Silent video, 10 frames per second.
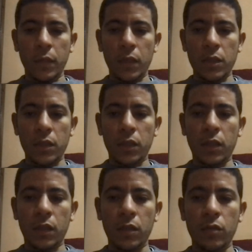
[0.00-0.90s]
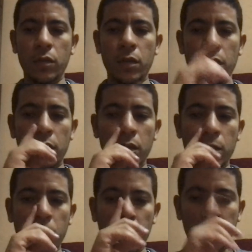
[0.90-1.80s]
نشاطاتها هنا
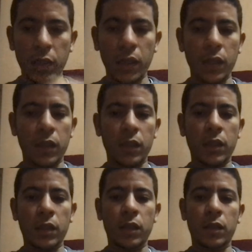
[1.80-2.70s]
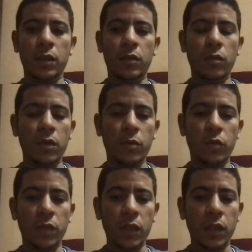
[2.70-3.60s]
الموثق هنا
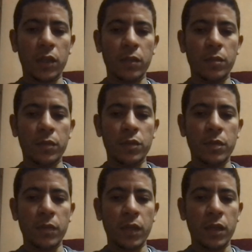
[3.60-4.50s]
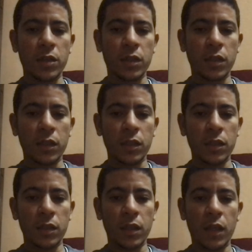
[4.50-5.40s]
الموثق يكتب جميع النشاطات
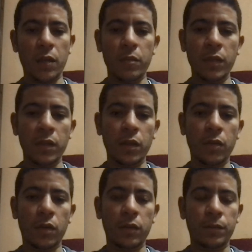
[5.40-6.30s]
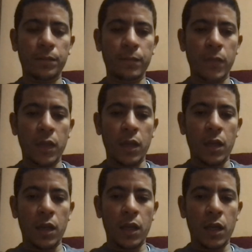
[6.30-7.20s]
اللي حابين ديروها
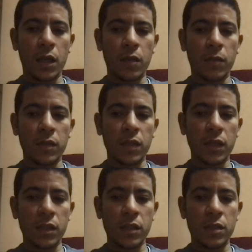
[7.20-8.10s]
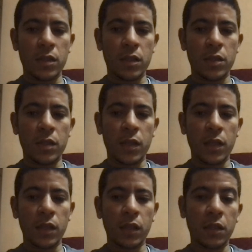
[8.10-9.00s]
لكن مصالح سجل
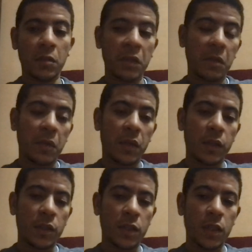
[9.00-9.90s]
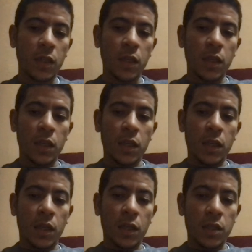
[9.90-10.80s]
تجاري تقدر ما تقبلكش
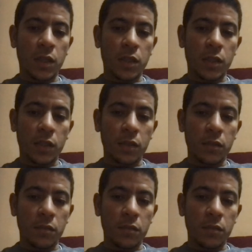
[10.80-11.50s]
كاش نشاط